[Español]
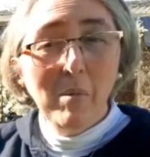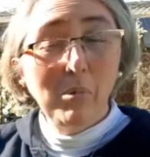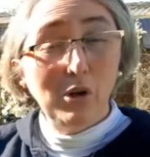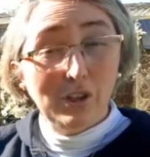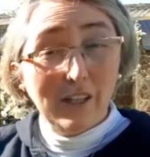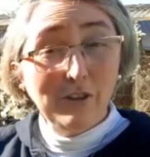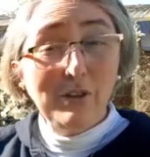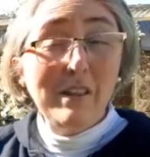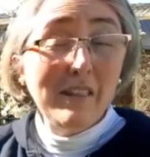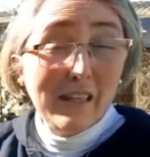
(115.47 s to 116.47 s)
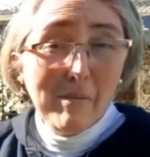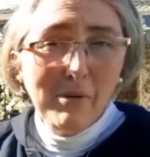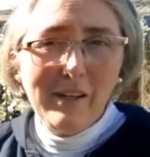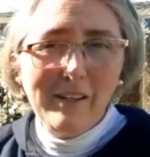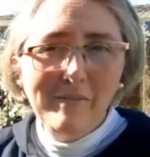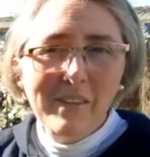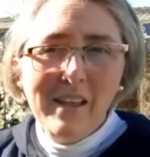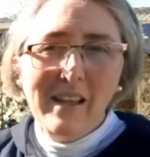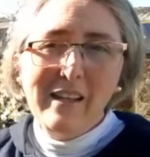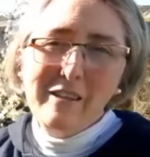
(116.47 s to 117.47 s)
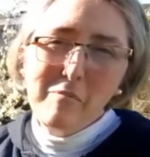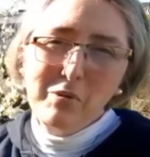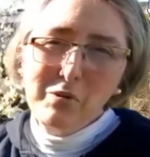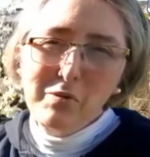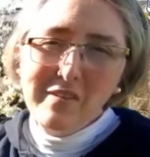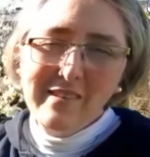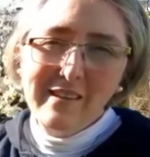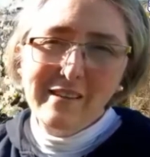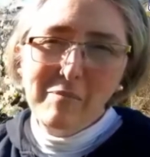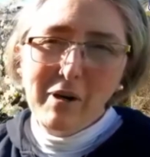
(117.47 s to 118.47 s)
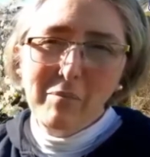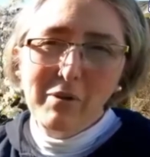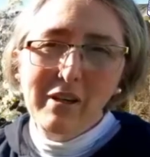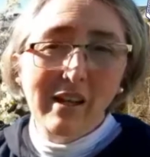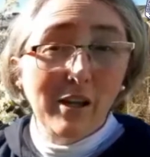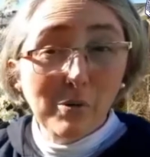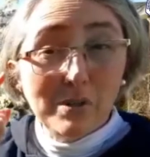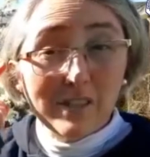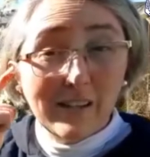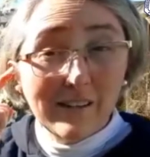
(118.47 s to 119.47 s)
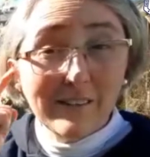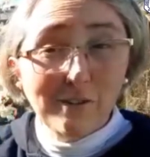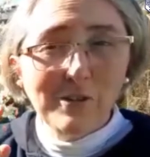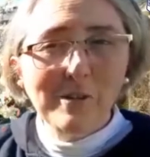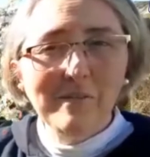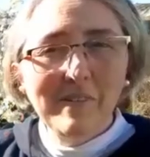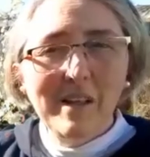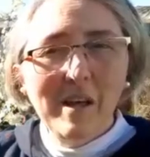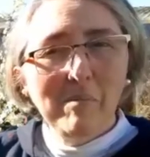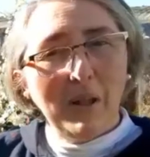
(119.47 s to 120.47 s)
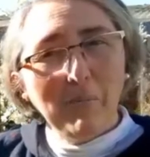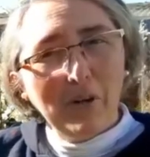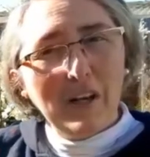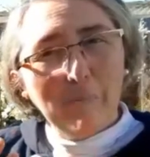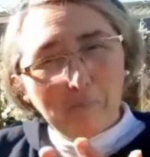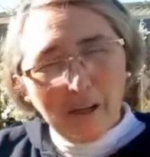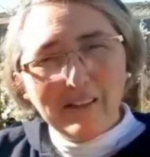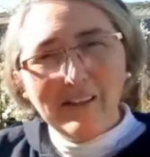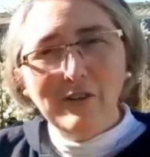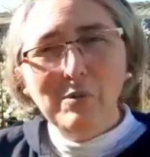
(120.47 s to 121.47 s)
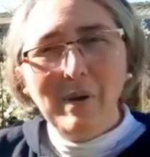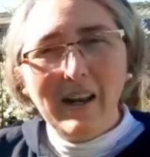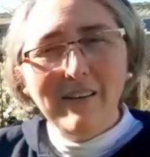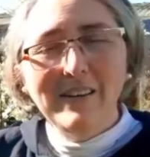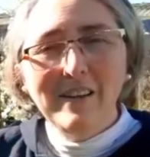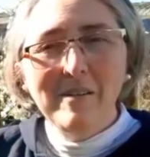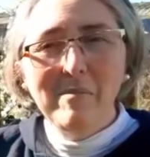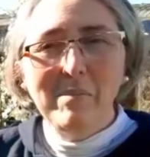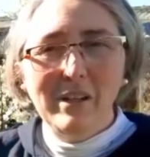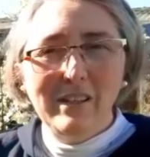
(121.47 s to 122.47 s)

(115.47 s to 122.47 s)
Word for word: Por lo tanto, dediquémosle el tiempo suficiente para poder escuchar al Señor, para poner en práctica su palabra, para